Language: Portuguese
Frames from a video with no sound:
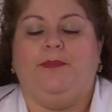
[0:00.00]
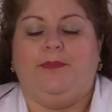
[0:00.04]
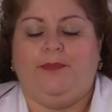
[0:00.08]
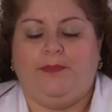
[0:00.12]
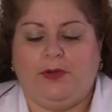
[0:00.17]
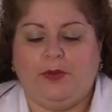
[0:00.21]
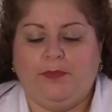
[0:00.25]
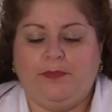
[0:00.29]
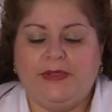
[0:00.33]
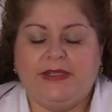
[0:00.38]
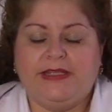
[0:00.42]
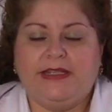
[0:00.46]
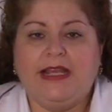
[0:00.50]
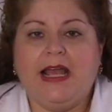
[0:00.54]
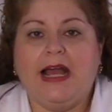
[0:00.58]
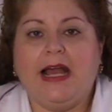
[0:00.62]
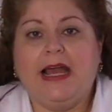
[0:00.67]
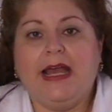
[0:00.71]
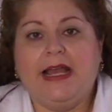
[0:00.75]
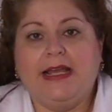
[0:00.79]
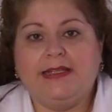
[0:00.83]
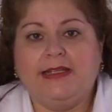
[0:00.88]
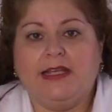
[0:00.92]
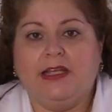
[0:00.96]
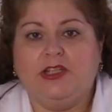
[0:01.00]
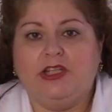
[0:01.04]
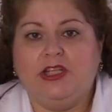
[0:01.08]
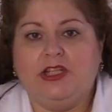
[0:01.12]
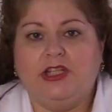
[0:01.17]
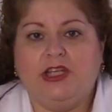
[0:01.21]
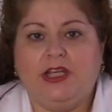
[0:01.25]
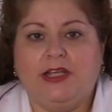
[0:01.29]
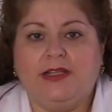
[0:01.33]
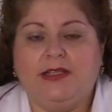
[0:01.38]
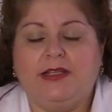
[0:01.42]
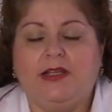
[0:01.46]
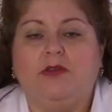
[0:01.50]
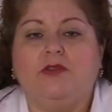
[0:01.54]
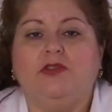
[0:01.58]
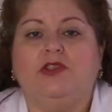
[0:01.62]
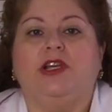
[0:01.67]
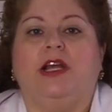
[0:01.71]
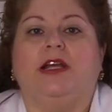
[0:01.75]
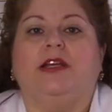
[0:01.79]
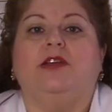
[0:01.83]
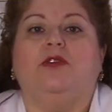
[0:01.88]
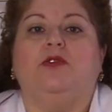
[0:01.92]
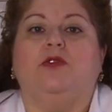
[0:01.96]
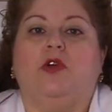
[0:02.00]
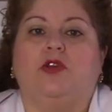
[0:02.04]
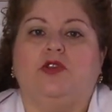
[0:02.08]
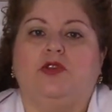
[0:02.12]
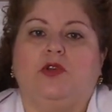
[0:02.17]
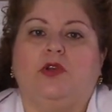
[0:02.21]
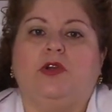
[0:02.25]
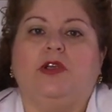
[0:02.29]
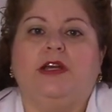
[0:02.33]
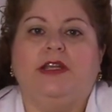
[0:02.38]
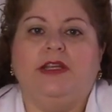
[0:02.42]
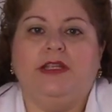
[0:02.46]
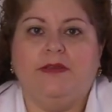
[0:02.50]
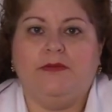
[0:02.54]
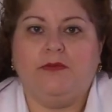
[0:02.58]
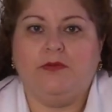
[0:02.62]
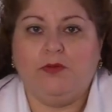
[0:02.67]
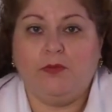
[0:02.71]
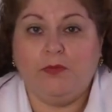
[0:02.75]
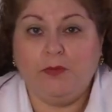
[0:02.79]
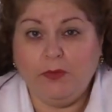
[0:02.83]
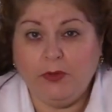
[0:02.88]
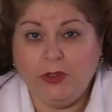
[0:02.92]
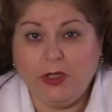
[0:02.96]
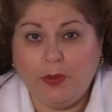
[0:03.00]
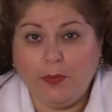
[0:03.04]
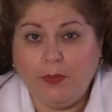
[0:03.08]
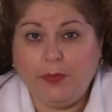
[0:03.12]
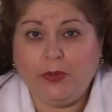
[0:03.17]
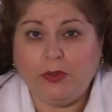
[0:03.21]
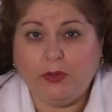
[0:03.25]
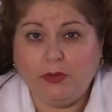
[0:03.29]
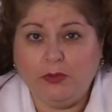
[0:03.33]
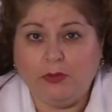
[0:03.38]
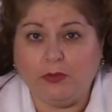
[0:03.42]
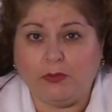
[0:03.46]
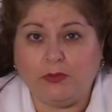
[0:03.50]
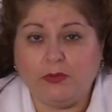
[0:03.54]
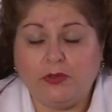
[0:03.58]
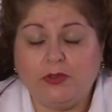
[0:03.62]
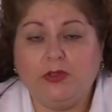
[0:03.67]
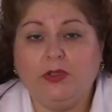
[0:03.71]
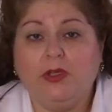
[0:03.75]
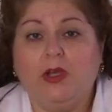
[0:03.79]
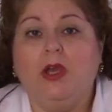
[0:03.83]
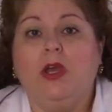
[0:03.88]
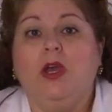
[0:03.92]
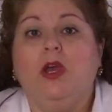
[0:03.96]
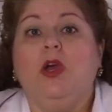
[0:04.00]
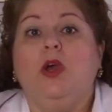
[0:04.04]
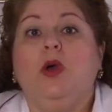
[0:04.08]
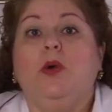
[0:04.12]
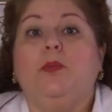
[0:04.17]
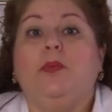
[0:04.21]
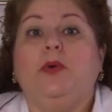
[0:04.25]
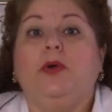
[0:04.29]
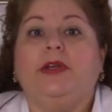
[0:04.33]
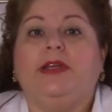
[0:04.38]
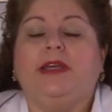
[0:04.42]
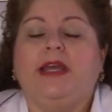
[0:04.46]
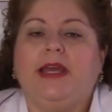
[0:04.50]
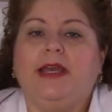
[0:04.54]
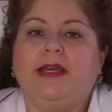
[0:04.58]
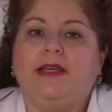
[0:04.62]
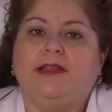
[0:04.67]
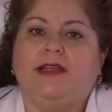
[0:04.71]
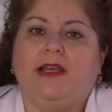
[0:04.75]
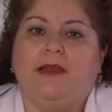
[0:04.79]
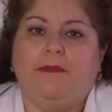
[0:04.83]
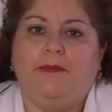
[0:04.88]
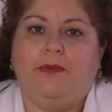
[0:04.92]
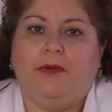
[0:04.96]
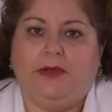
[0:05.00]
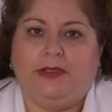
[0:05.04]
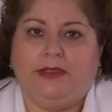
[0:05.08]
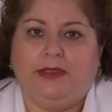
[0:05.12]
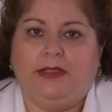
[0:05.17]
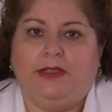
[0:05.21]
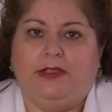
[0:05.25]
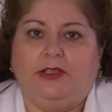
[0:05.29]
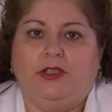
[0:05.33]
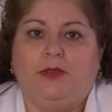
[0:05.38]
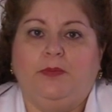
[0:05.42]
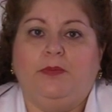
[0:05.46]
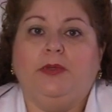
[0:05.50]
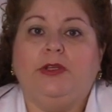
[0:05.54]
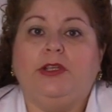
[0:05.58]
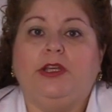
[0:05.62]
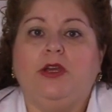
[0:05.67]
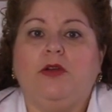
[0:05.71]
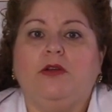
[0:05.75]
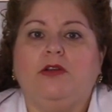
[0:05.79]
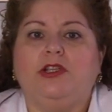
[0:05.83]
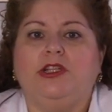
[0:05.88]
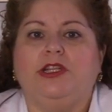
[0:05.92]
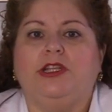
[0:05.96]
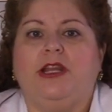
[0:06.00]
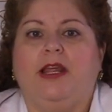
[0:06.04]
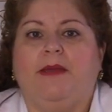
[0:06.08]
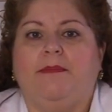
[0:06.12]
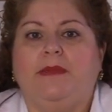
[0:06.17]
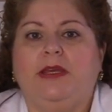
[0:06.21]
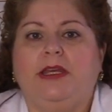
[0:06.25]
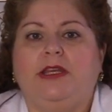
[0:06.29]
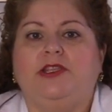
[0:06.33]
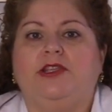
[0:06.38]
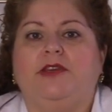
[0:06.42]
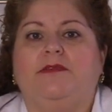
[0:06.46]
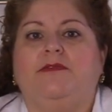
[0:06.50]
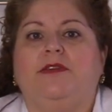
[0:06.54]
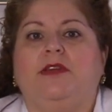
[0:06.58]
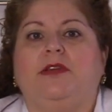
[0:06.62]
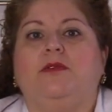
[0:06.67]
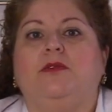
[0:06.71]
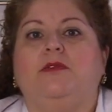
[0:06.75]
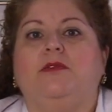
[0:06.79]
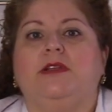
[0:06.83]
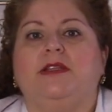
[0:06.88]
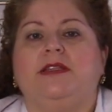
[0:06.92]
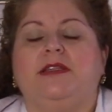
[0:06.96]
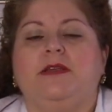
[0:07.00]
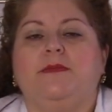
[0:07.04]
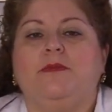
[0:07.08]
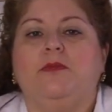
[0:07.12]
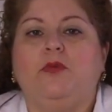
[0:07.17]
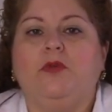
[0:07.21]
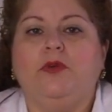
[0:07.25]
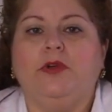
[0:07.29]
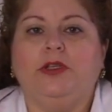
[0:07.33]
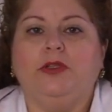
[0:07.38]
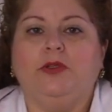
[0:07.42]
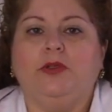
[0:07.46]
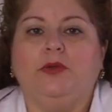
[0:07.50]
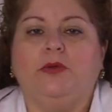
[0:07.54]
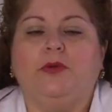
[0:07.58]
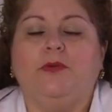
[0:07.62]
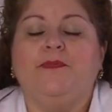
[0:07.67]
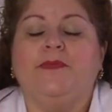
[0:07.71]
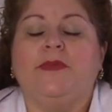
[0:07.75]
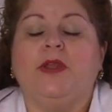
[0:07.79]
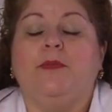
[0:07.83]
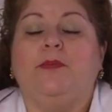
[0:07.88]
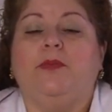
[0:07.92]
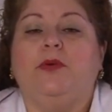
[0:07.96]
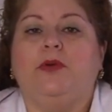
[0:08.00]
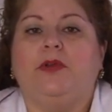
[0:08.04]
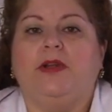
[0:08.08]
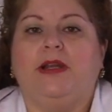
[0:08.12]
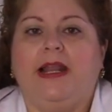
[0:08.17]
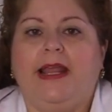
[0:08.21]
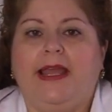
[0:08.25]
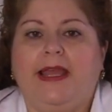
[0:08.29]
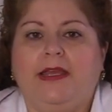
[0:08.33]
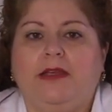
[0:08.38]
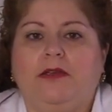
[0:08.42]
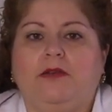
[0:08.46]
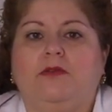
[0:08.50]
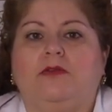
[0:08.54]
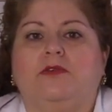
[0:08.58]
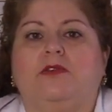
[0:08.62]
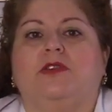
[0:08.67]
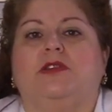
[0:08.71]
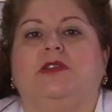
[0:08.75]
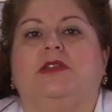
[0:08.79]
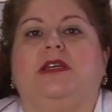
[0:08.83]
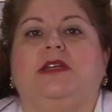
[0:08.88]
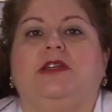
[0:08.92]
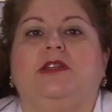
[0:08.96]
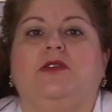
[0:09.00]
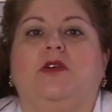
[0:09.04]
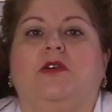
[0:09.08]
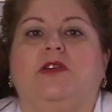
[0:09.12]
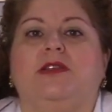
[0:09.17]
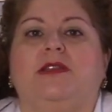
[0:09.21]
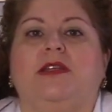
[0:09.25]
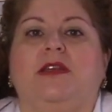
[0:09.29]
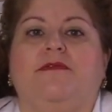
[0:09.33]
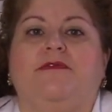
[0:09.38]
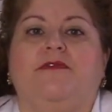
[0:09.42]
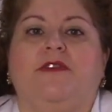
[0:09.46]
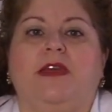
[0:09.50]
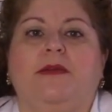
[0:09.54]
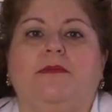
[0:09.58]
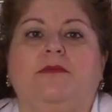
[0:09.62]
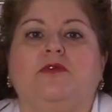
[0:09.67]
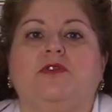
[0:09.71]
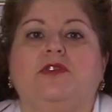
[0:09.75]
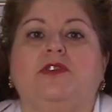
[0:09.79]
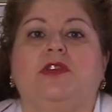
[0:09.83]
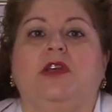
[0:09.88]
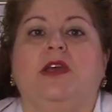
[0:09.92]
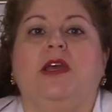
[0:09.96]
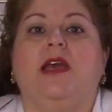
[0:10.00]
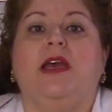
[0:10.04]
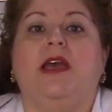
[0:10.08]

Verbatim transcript: propiciar essa digestão, já que o nosso organismo não produz. Por que isso é importante? Porque hoje na mídia veicula-se muito por leigos que nós devemos